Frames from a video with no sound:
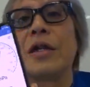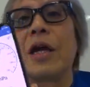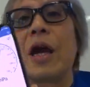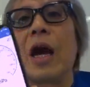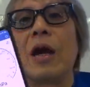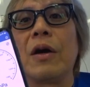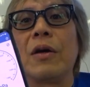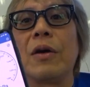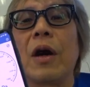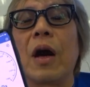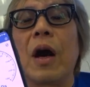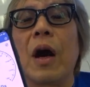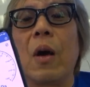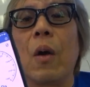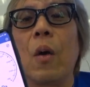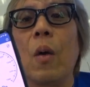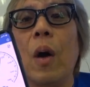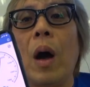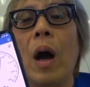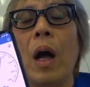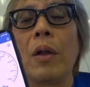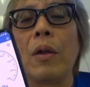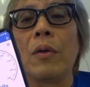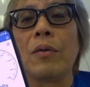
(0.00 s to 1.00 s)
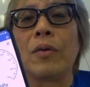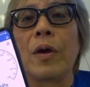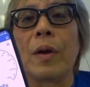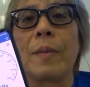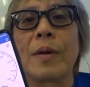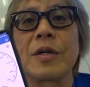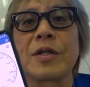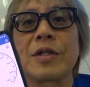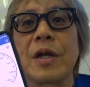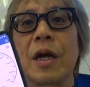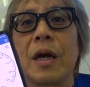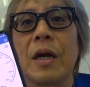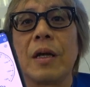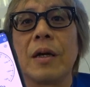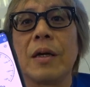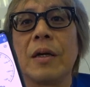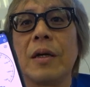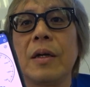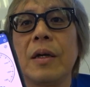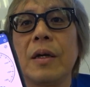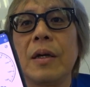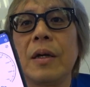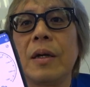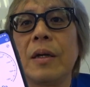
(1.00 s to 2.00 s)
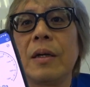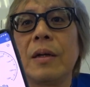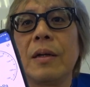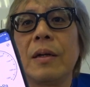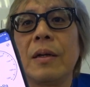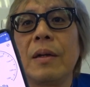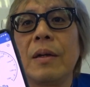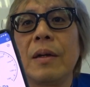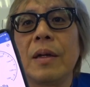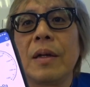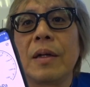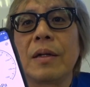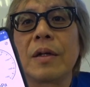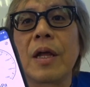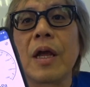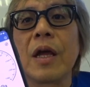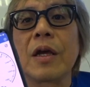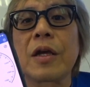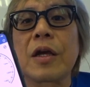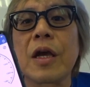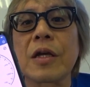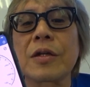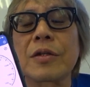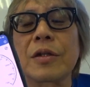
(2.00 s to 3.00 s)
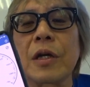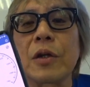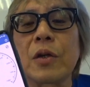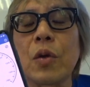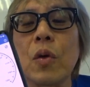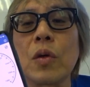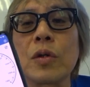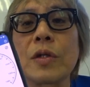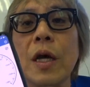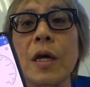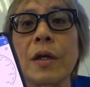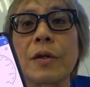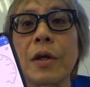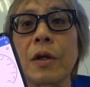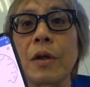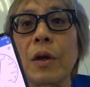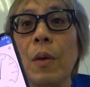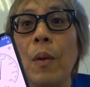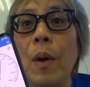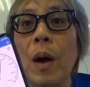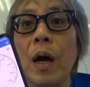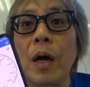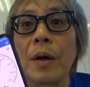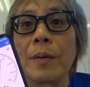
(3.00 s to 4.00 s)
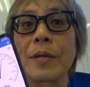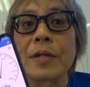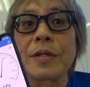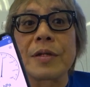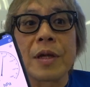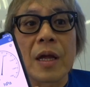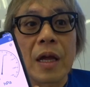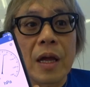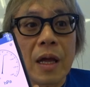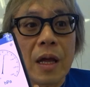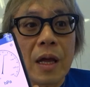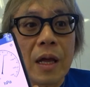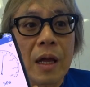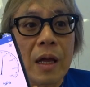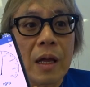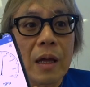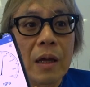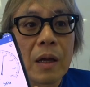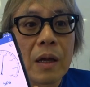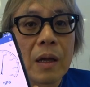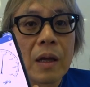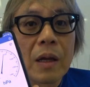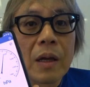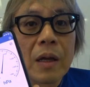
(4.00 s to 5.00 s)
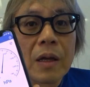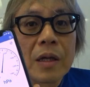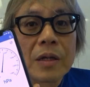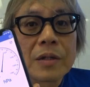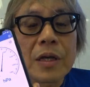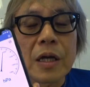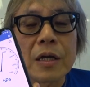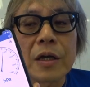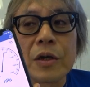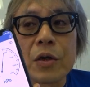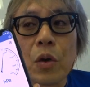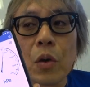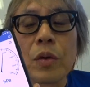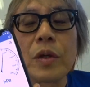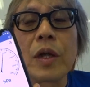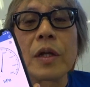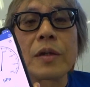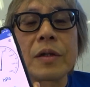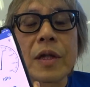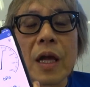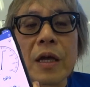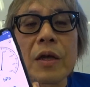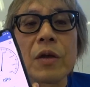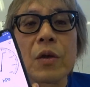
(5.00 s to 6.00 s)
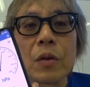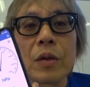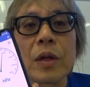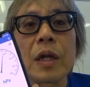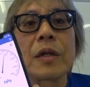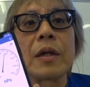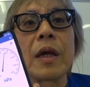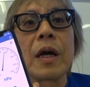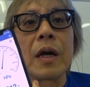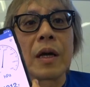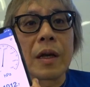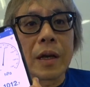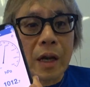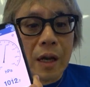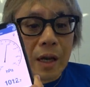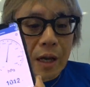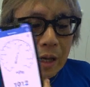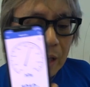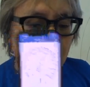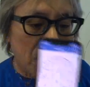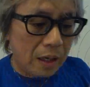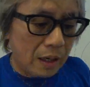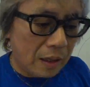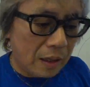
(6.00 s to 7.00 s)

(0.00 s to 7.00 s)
にあの増えました低気圧が遠ざかってるのが分かりますねさっき4だ1.4だったからね